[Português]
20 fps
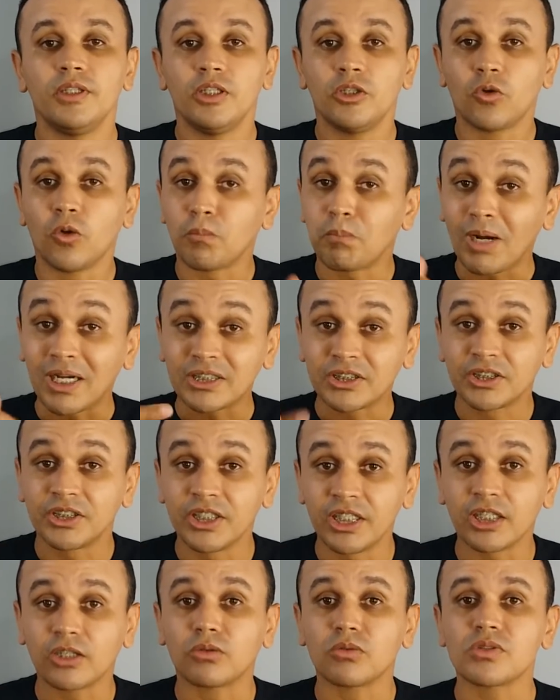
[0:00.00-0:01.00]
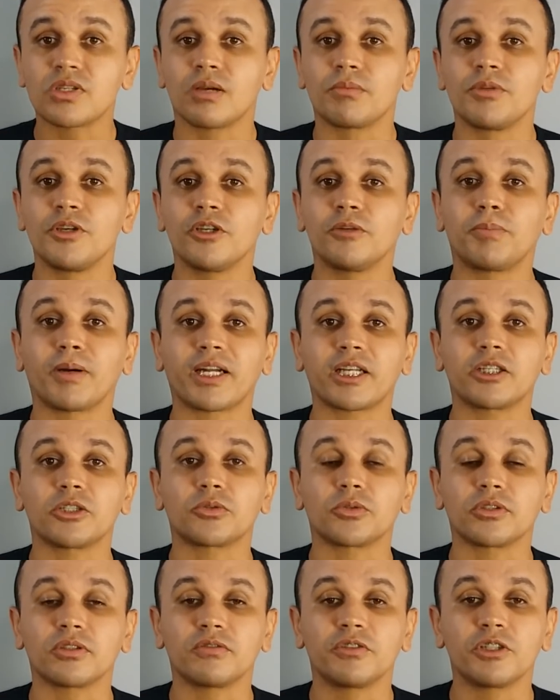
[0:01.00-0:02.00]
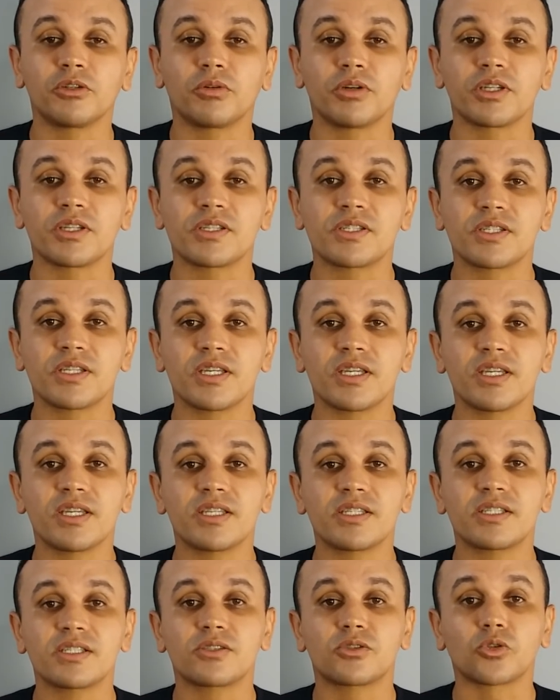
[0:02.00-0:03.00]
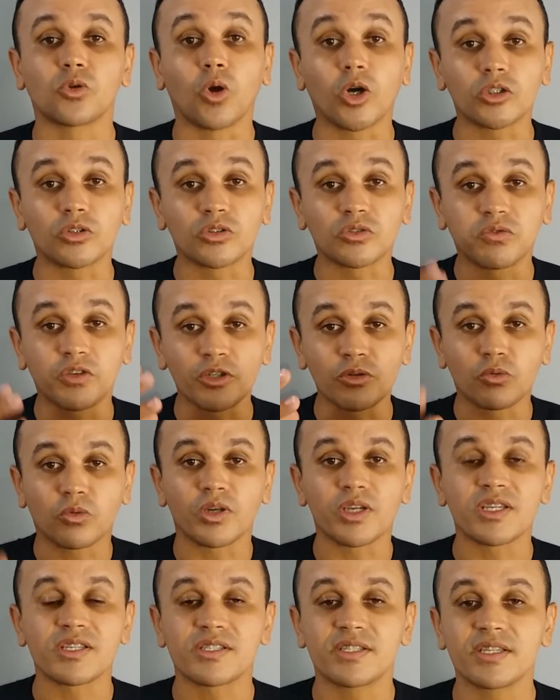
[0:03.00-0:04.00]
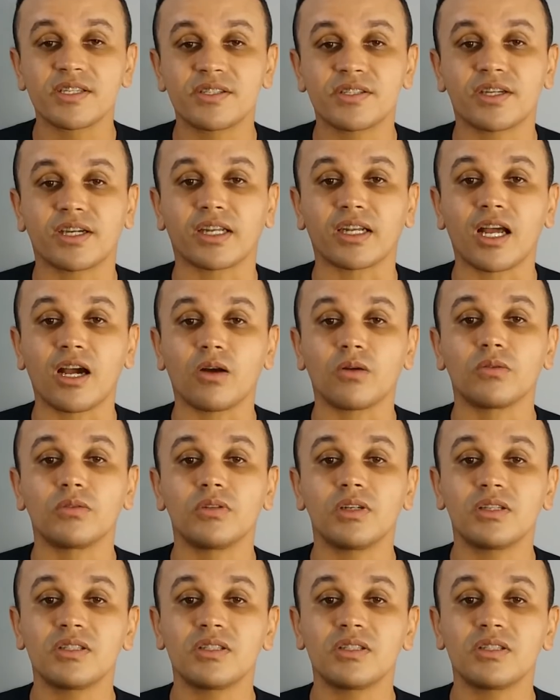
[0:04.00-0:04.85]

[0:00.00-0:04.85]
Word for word: Compartilha com os amigos para que todos venham conhecer esse, todos venham conhecer esse canal.